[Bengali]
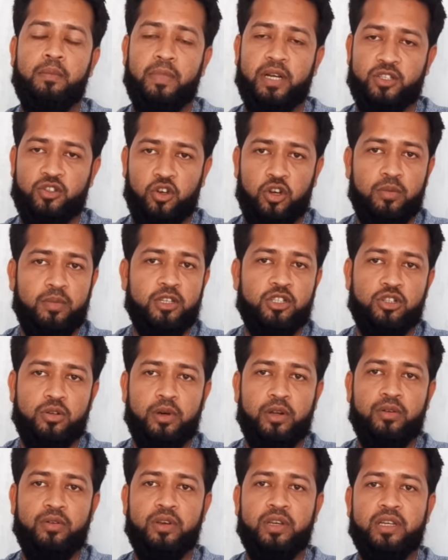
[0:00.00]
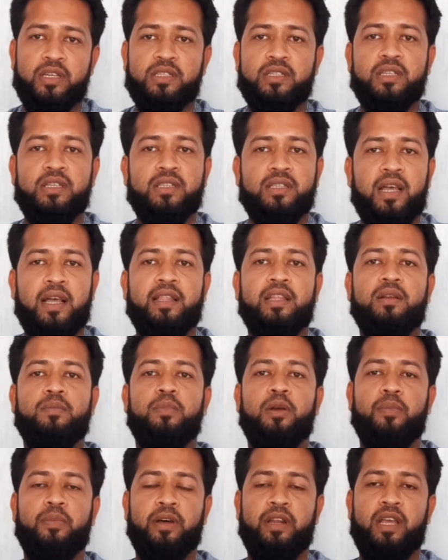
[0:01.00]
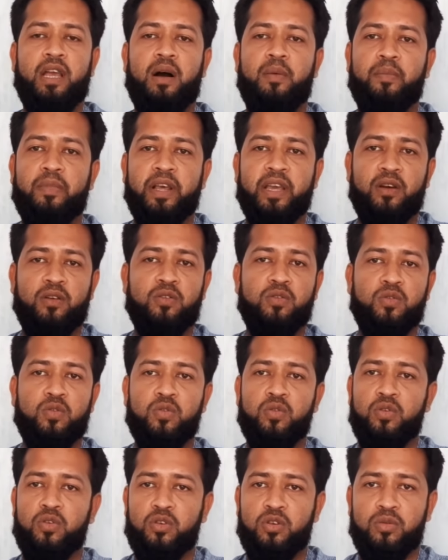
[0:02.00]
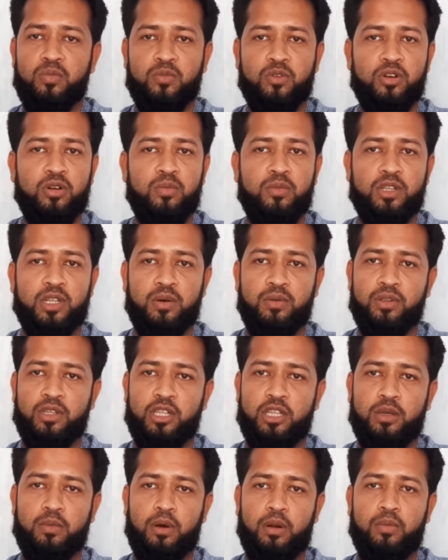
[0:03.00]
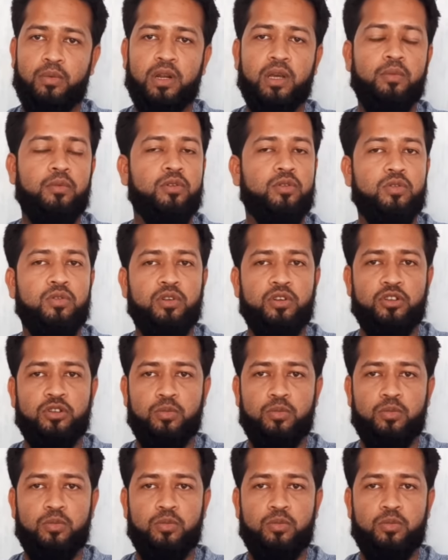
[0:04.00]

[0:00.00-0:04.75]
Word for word: বা ছয় মাস সবার হয়ে গেছে তাদের ব্যাপারে আমরা এখন কোনো রকম কোনো মতামত দিতে পারবো না এবং কোনো